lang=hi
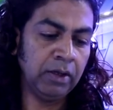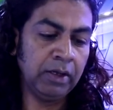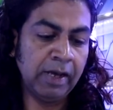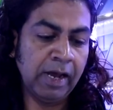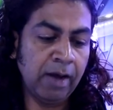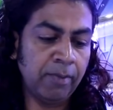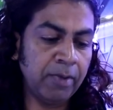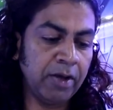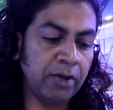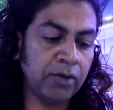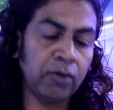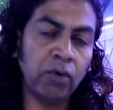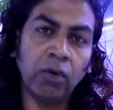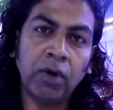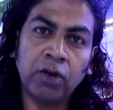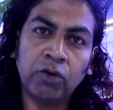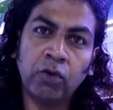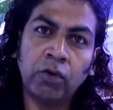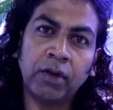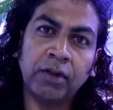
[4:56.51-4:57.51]
यहाँ पे एक
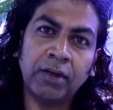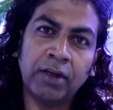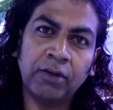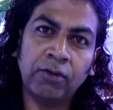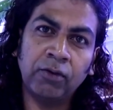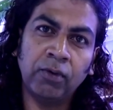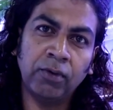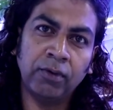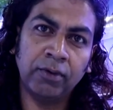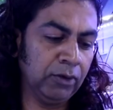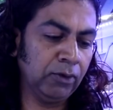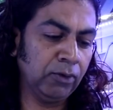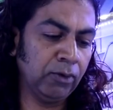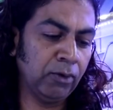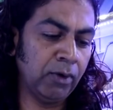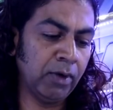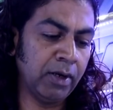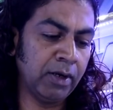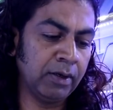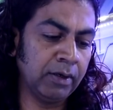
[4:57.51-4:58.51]
सोलर छोटा सा
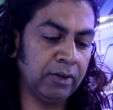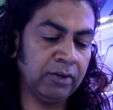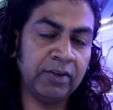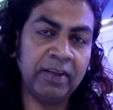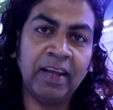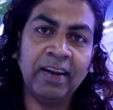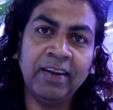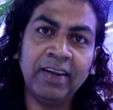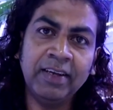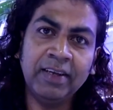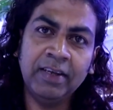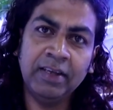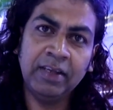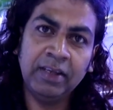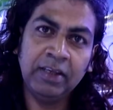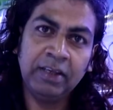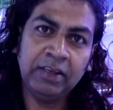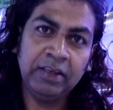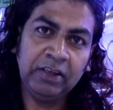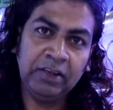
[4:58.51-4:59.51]
सोलर सेल है
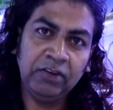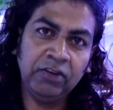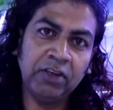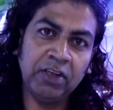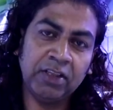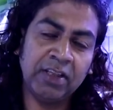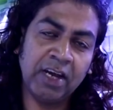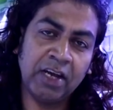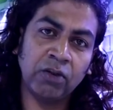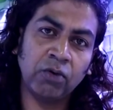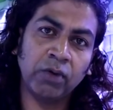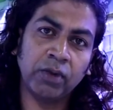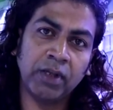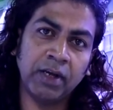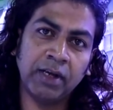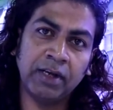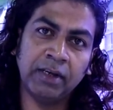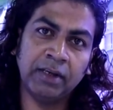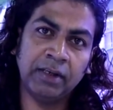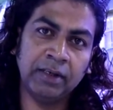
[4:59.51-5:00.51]
इससे चार्ज
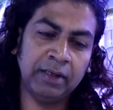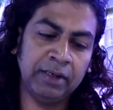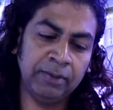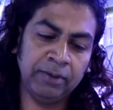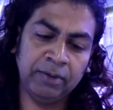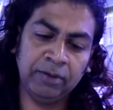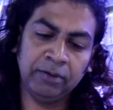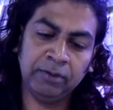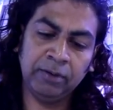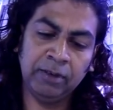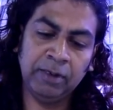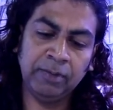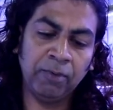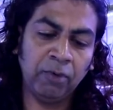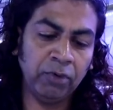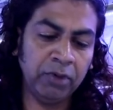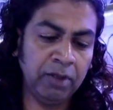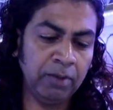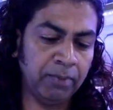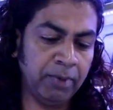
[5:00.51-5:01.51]
होता है ये ये
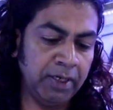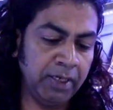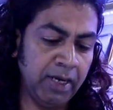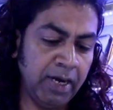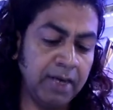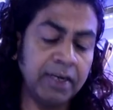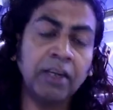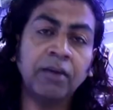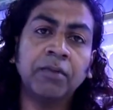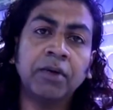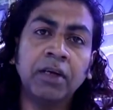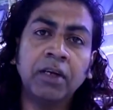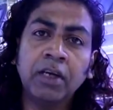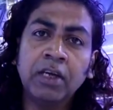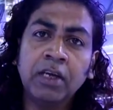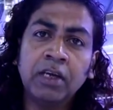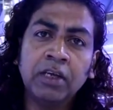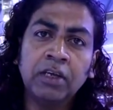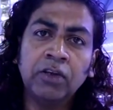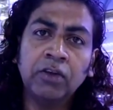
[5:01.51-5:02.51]
बहुत ही बढ़िया आइटम है
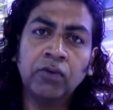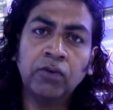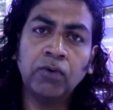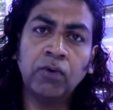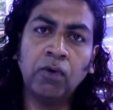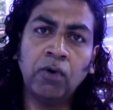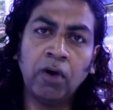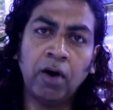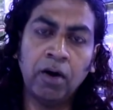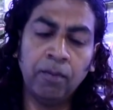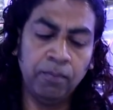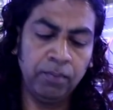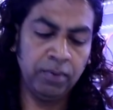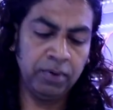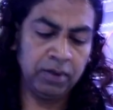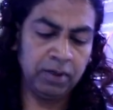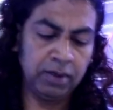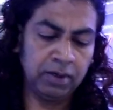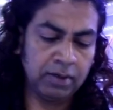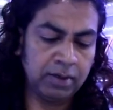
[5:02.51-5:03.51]
इसको आप
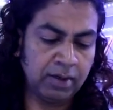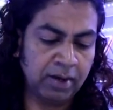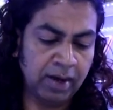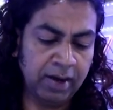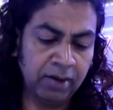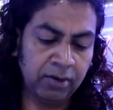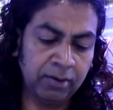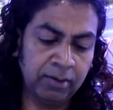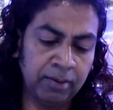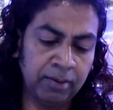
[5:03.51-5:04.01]
कहीं